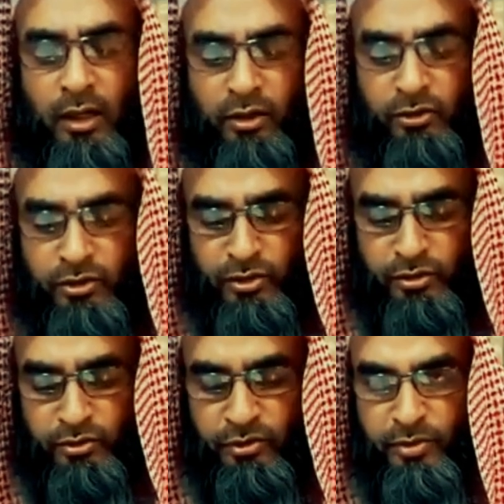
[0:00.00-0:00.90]
অনুসরণ
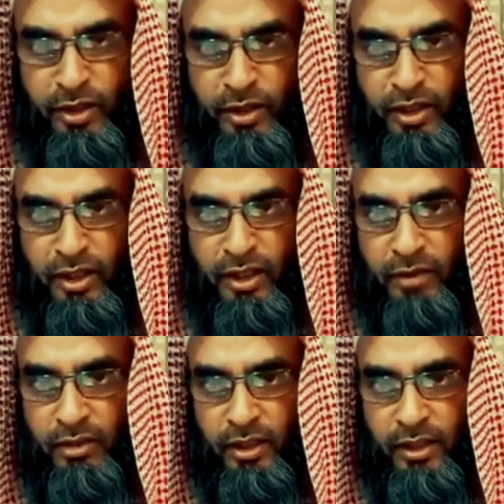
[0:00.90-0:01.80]
করবেন না না
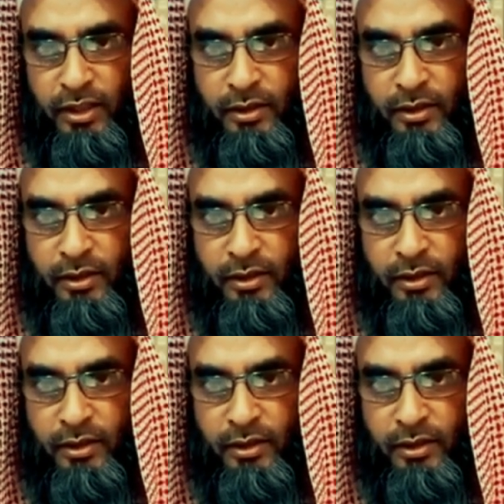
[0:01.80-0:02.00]
হলে